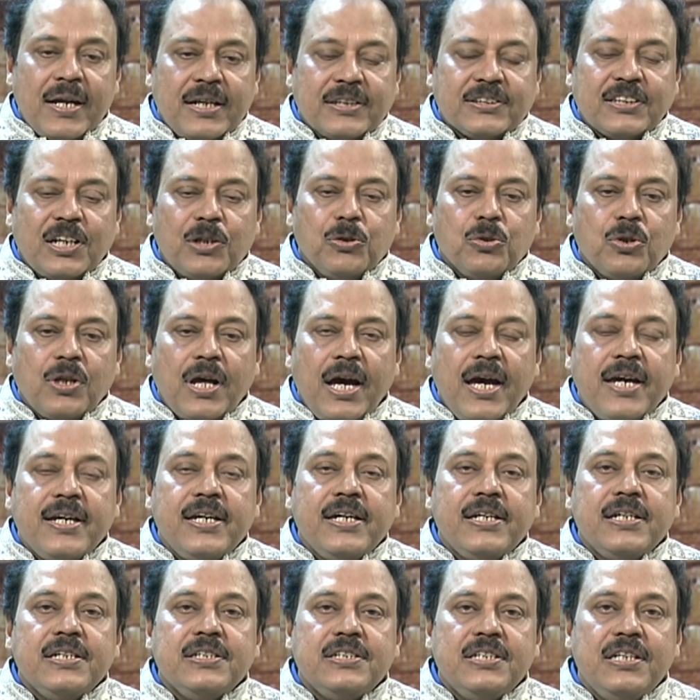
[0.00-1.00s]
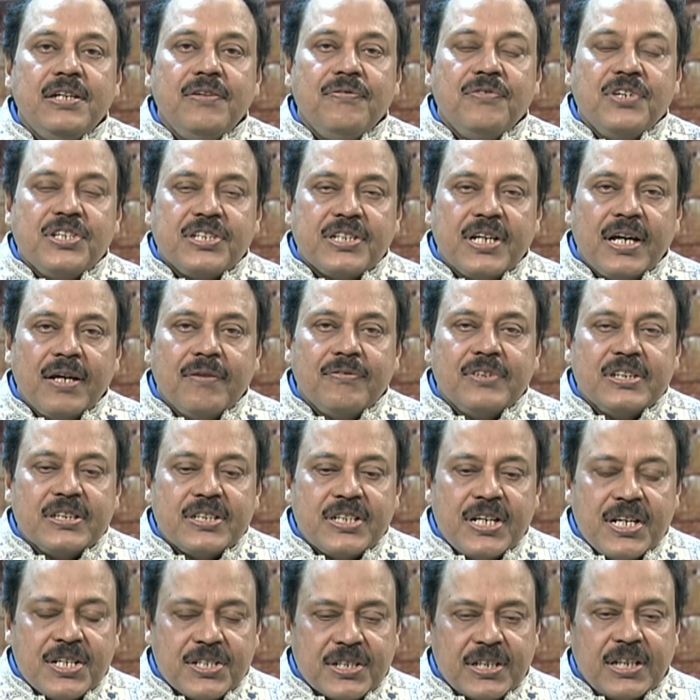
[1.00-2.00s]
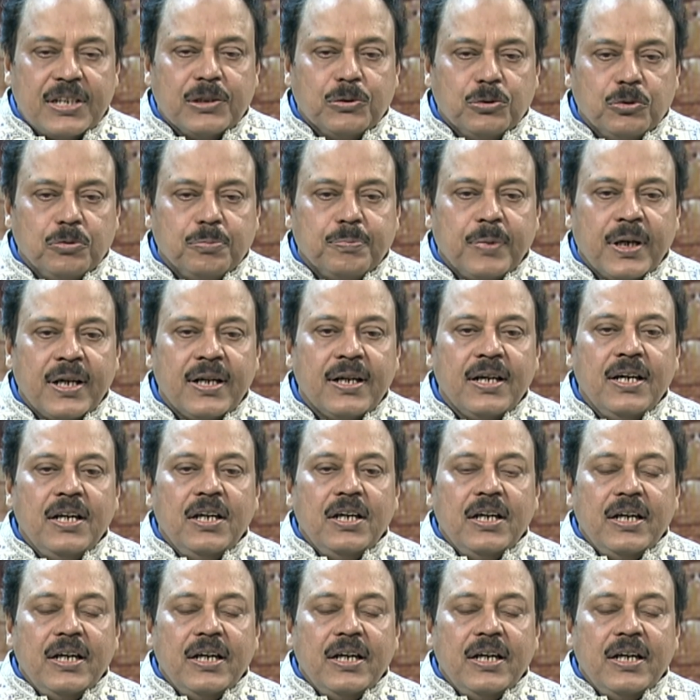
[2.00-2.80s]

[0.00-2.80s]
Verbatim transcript: ऐसा होता है कि किसी विषय विशेष के ऊपर